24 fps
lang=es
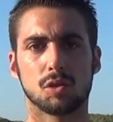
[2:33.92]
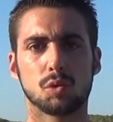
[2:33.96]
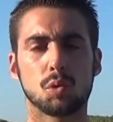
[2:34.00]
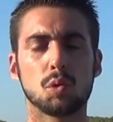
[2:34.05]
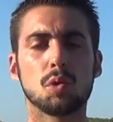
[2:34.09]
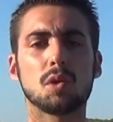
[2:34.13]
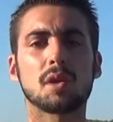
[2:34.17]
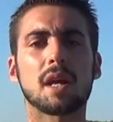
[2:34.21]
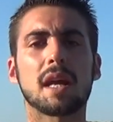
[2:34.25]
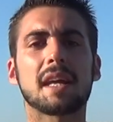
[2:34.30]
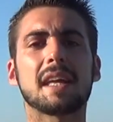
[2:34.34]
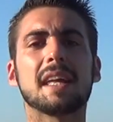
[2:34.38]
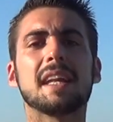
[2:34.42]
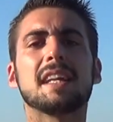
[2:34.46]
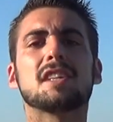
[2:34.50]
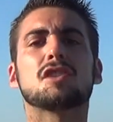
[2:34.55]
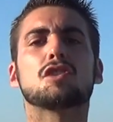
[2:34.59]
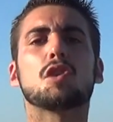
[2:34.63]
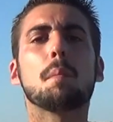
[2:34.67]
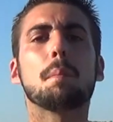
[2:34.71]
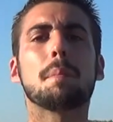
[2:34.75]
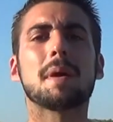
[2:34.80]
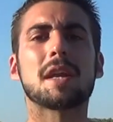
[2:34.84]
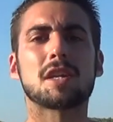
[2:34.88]
Tú lo que quieres
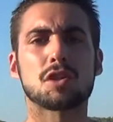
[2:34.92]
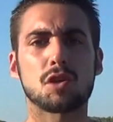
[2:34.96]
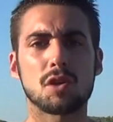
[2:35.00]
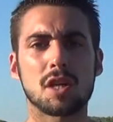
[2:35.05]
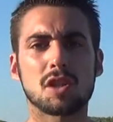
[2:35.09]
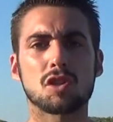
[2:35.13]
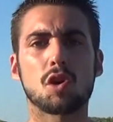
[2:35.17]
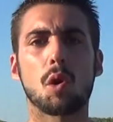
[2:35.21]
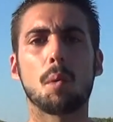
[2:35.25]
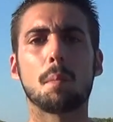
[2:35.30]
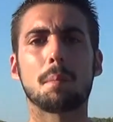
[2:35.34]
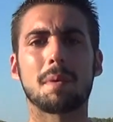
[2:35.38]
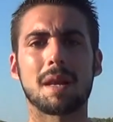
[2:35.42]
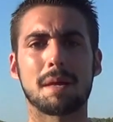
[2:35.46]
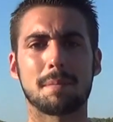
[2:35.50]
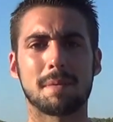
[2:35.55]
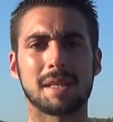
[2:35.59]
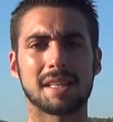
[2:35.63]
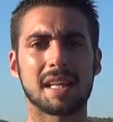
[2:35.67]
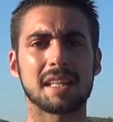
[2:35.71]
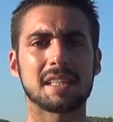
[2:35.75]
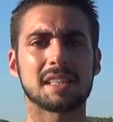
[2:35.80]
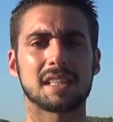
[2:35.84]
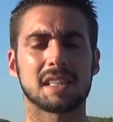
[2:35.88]
son personas
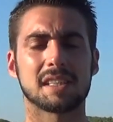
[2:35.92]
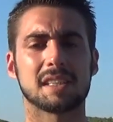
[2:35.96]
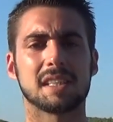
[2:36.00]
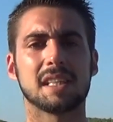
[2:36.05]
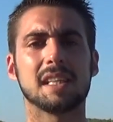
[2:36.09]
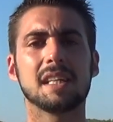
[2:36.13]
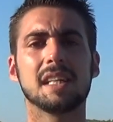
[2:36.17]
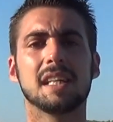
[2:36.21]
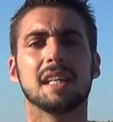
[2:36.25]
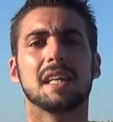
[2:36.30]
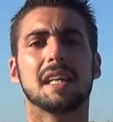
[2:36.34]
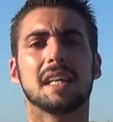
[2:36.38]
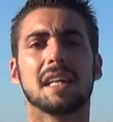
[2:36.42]
complementarias a ti